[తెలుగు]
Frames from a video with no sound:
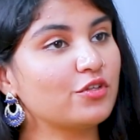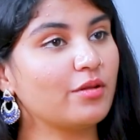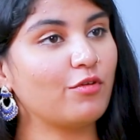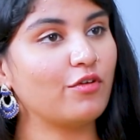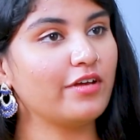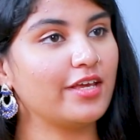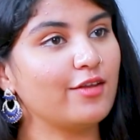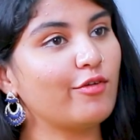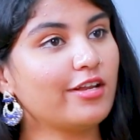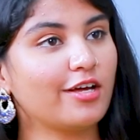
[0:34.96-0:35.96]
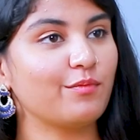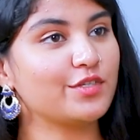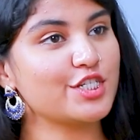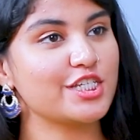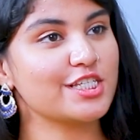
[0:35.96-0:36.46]
మొత్తంలో హీరోయిన్
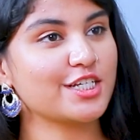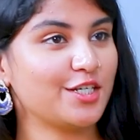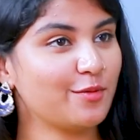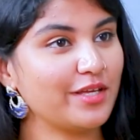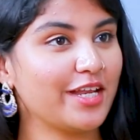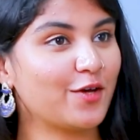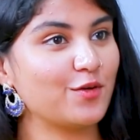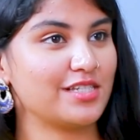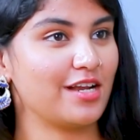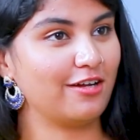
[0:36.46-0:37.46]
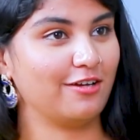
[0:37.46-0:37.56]
కనిపించే సీన్స్ కంటే మీదే ఎక్కువ సార్లు